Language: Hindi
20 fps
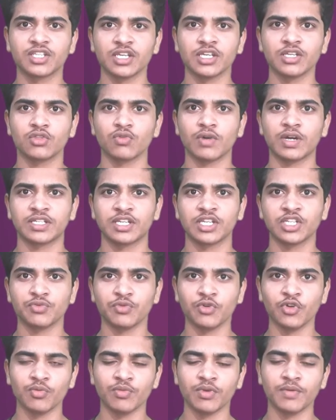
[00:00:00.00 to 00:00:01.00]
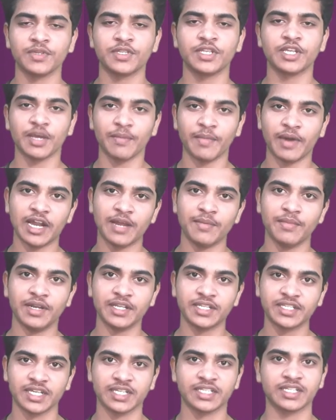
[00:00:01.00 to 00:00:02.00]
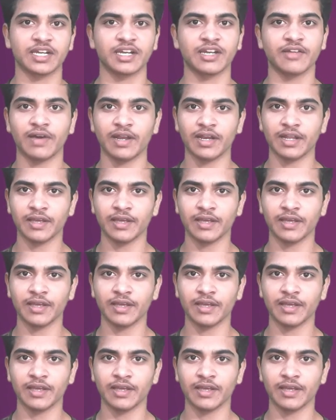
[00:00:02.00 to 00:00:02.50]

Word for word: थे तो आज के इस वीडियो में हम इसी के बारे में डिस्कस करने वाले